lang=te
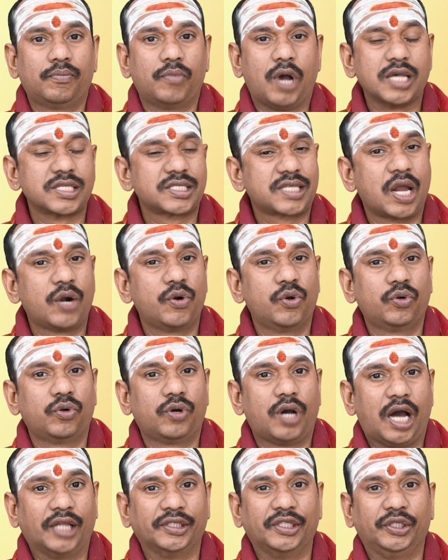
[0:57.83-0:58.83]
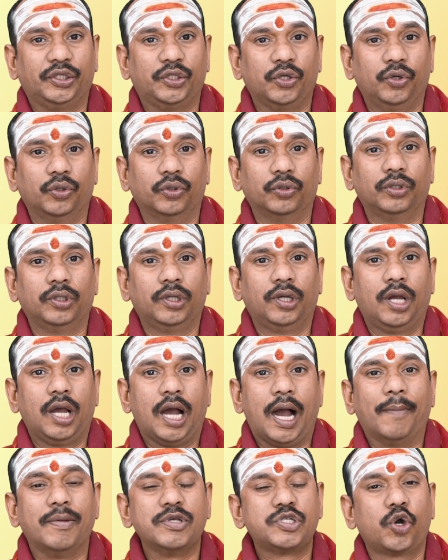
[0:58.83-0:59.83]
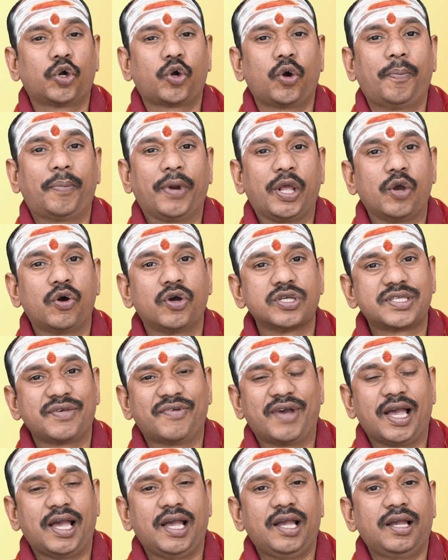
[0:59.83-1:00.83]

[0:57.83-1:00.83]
భాస్కరుడు ఆదిత్యుడు అభిషేకో ప్రియో శివ